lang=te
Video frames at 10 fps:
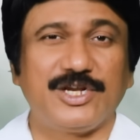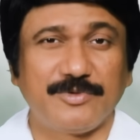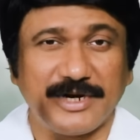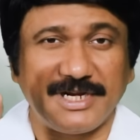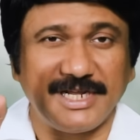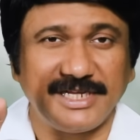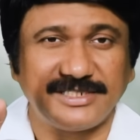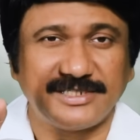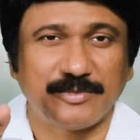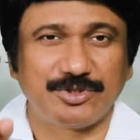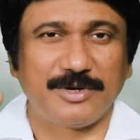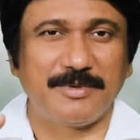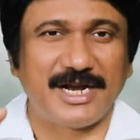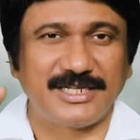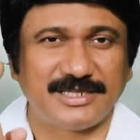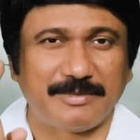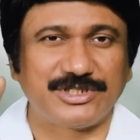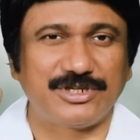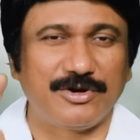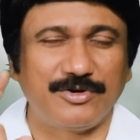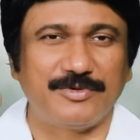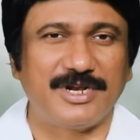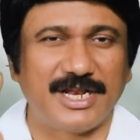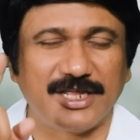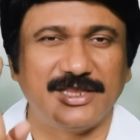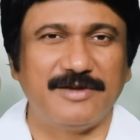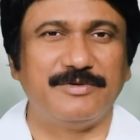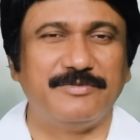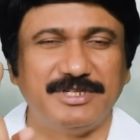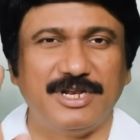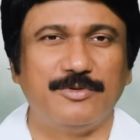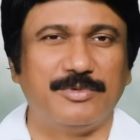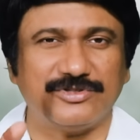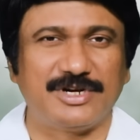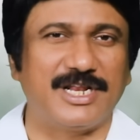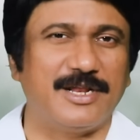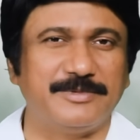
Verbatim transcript: ఎటువంటి సముద్రం లాంటి సమస్యలు నువ్వు ఉన్నా నీకు దేవుడు విడుదల ఇవ్వబోతున్నాడు